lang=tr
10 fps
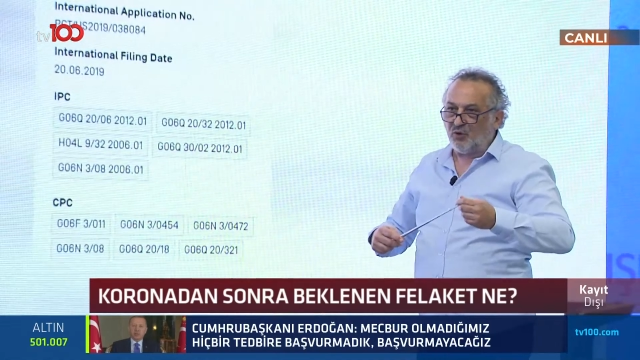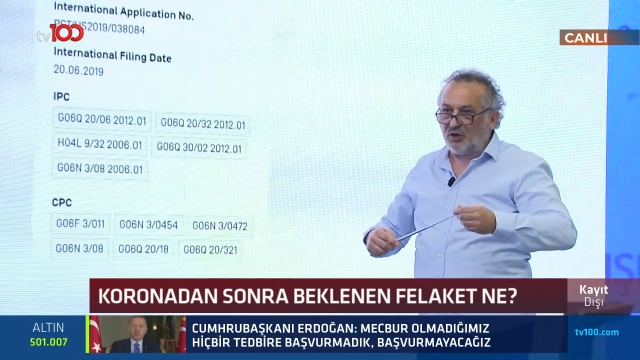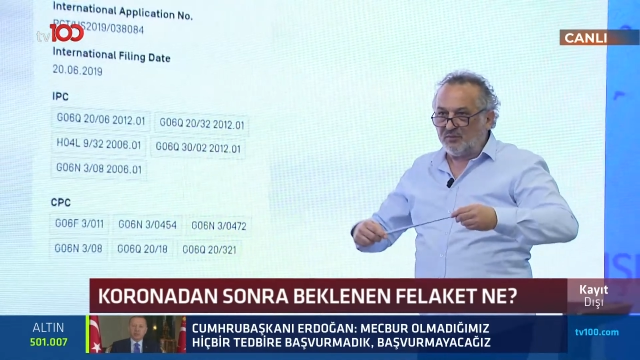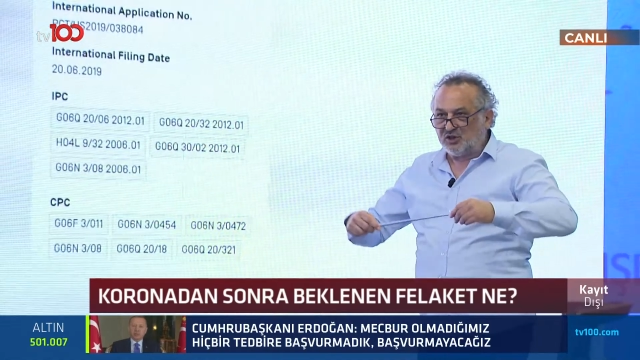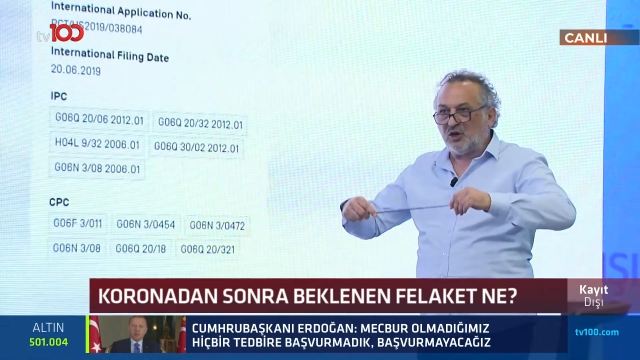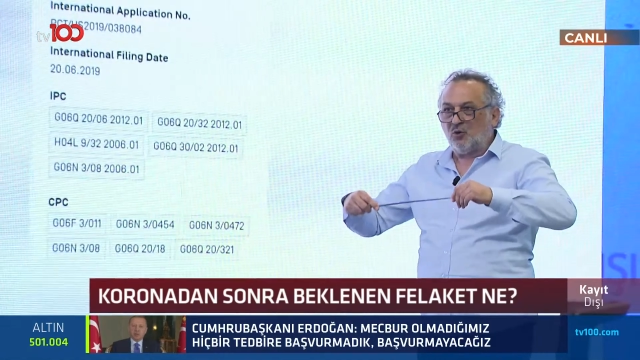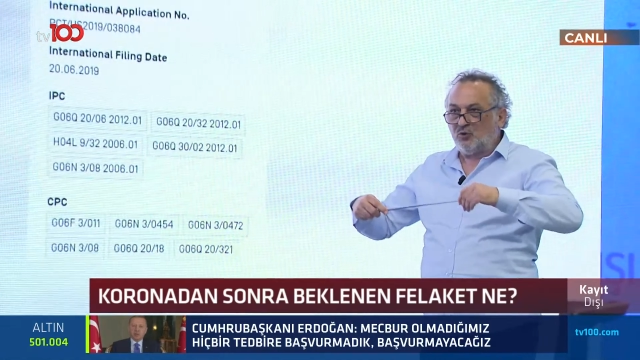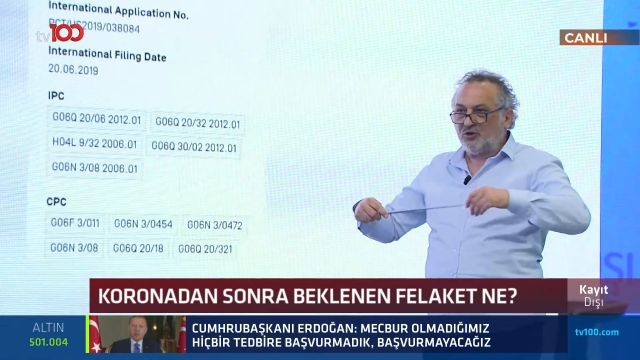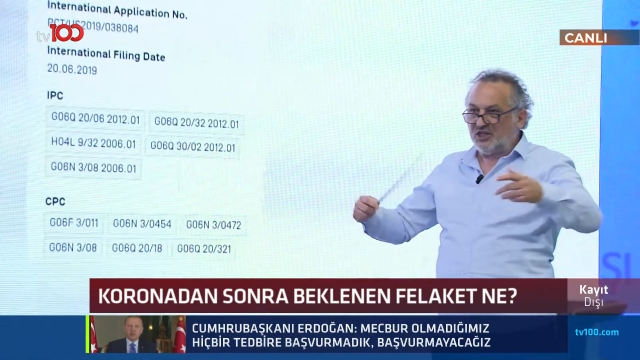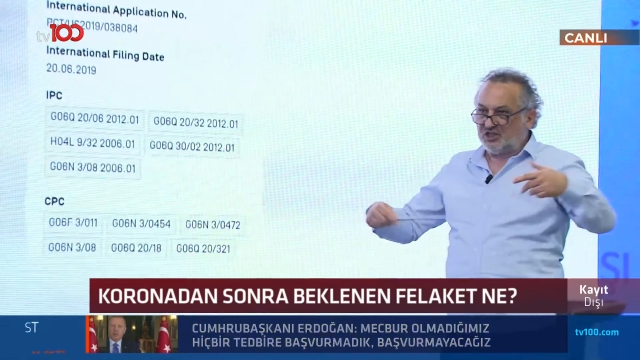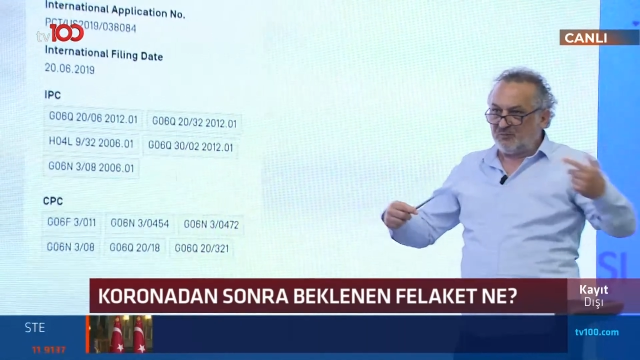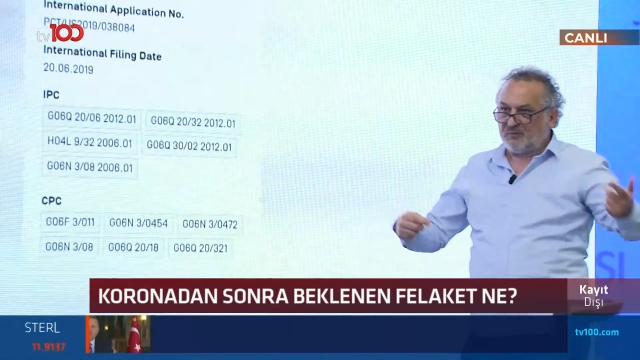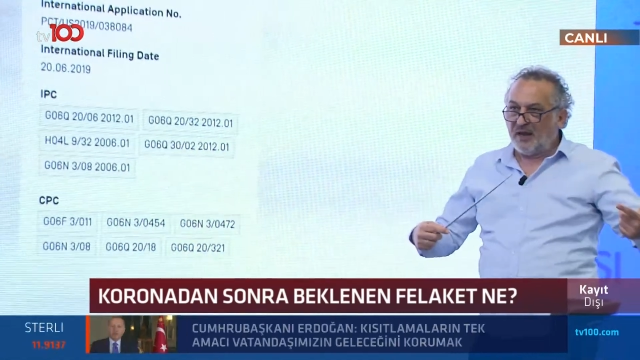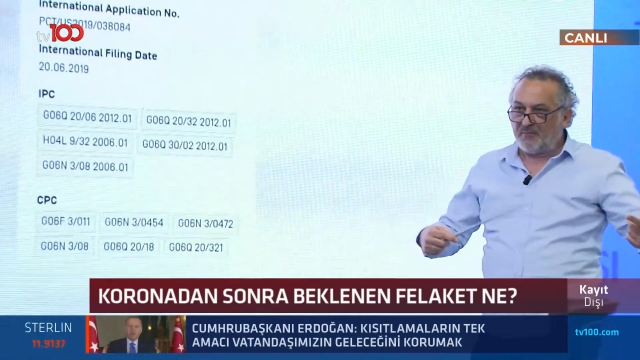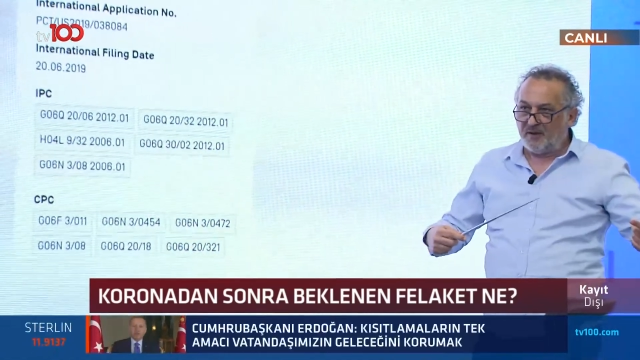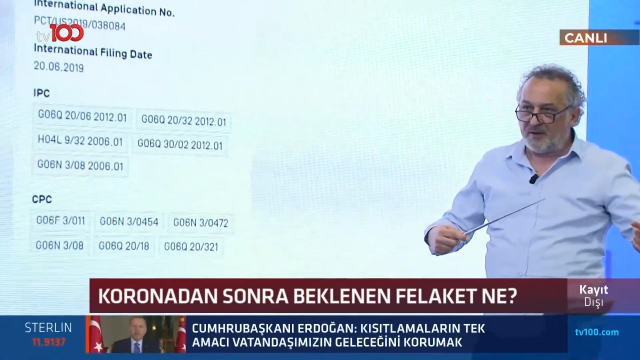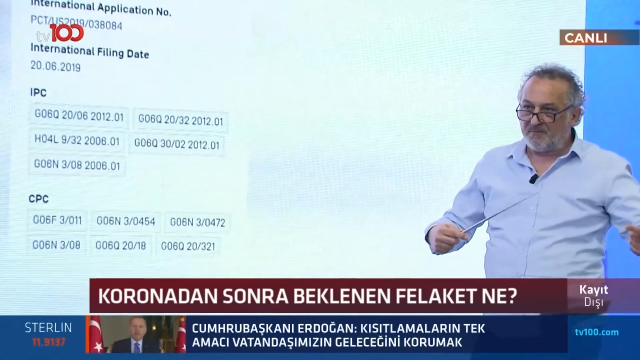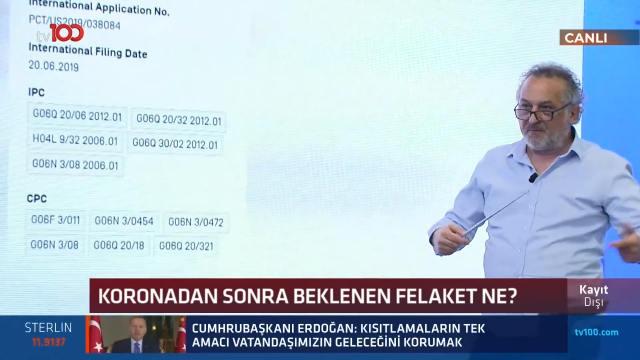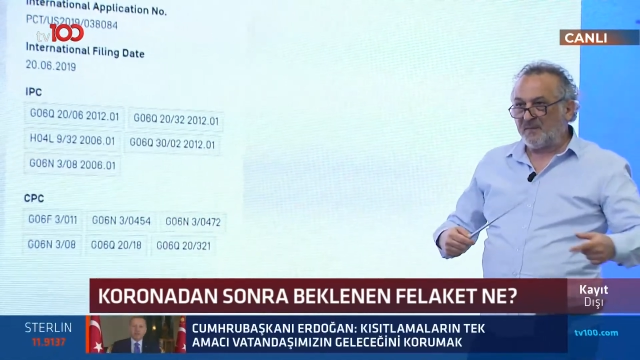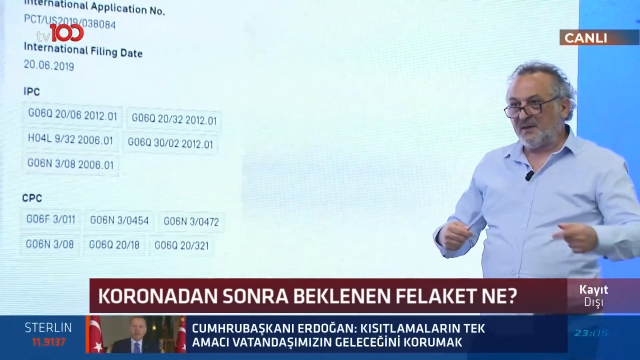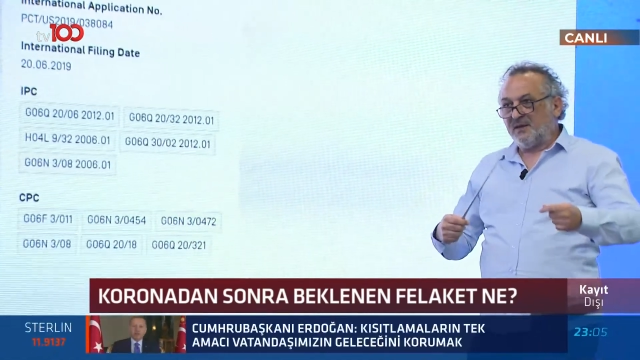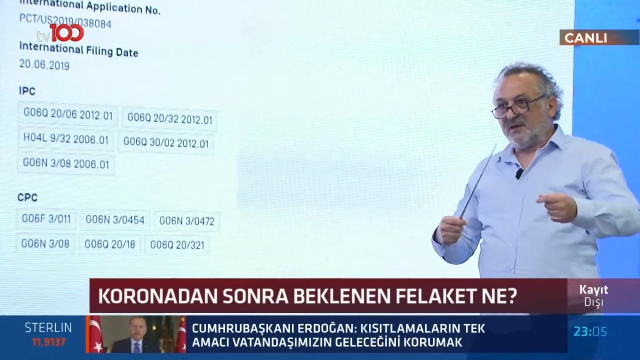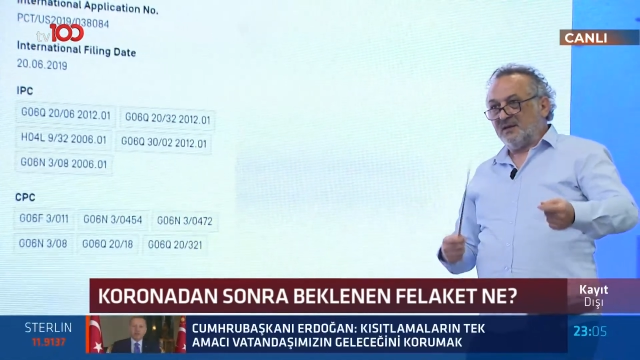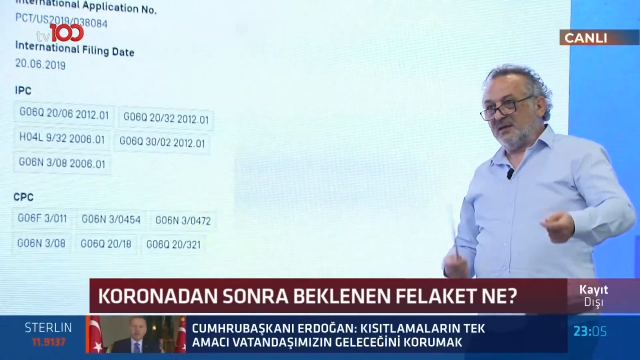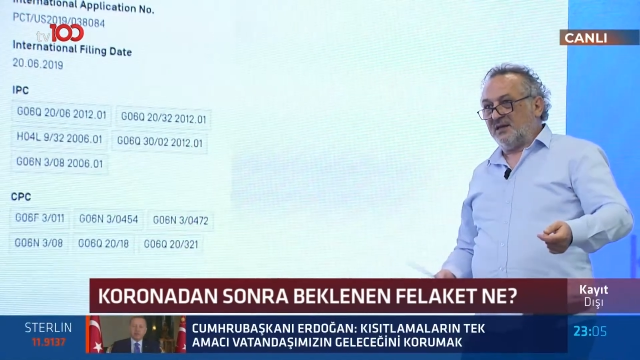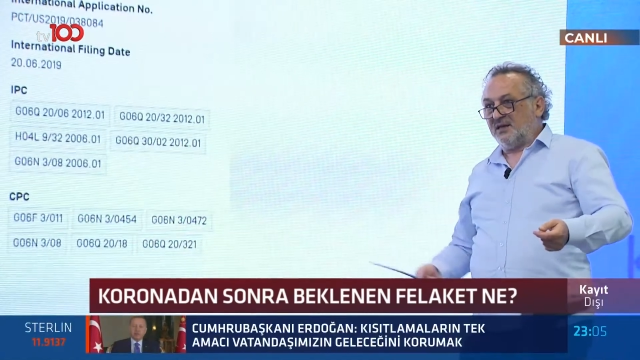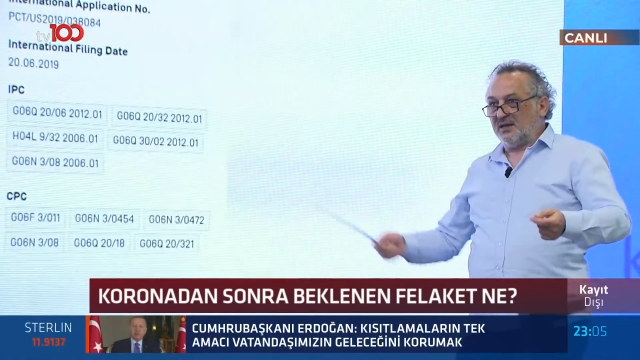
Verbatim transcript: böyle bir şey olursa çiplenme e,